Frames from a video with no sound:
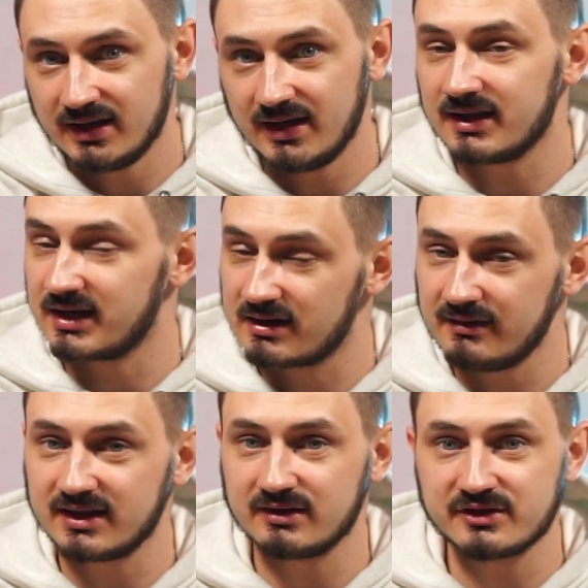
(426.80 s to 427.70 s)
и
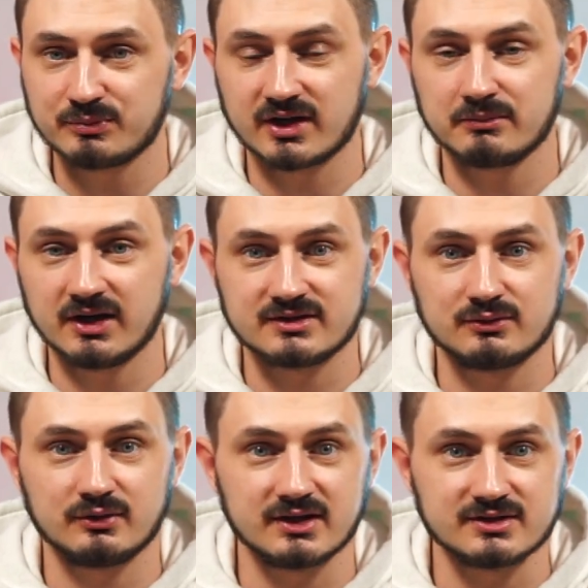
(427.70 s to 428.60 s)
адекватно воспринимают
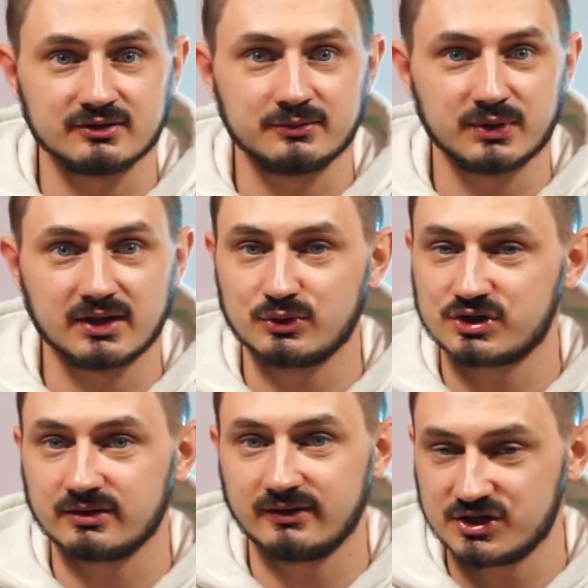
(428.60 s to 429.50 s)
ситуацию, потому
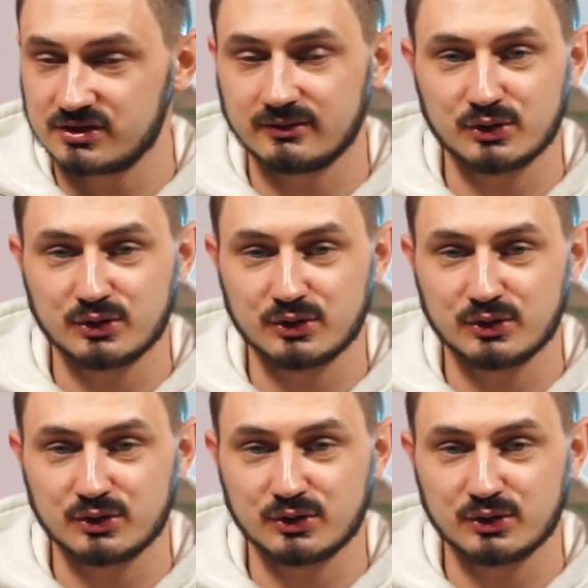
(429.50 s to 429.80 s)
что вечного